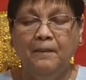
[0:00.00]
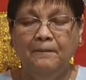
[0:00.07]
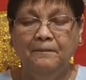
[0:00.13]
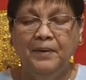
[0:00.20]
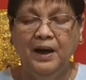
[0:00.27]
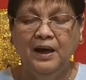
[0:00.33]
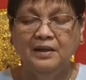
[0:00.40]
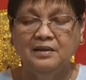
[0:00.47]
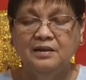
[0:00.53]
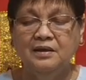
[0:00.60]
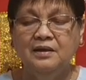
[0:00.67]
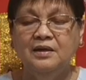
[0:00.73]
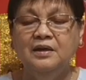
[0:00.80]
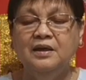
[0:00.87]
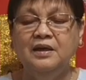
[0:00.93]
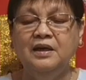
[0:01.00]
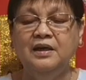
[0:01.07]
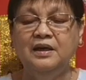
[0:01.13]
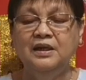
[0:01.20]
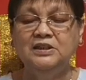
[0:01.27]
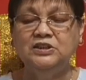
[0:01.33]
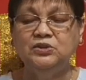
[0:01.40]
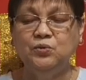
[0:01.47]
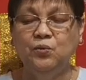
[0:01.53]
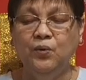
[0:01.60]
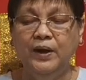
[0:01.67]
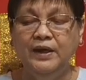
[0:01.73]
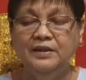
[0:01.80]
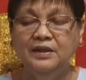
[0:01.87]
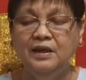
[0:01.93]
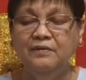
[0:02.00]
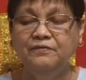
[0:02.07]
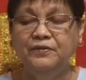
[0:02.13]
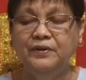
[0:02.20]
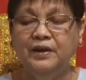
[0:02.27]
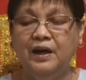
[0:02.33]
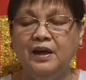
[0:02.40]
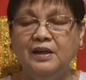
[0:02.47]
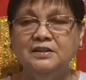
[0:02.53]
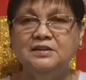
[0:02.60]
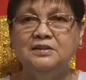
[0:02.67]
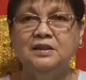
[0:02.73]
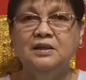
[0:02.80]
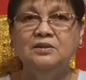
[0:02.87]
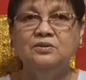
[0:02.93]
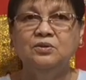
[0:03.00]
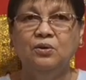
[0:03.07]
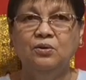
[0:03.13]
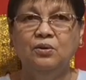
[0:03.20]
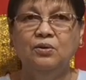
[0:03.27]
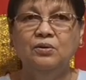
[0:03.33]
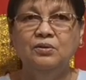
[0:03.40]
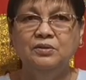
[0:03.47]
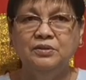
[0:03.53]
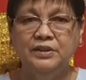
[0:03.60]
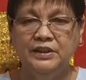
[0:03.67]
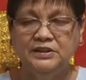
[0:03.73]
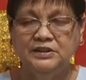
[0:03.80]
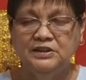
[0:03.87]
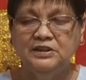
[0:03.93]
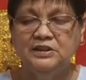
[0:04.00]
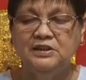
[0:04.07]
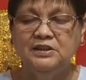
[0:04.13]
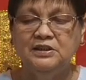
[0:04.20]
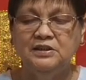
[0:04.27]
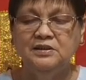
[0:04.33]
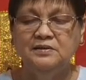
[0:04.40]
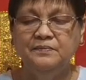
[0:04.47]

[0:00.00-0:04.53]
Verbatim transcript: but He is waiting for us to return.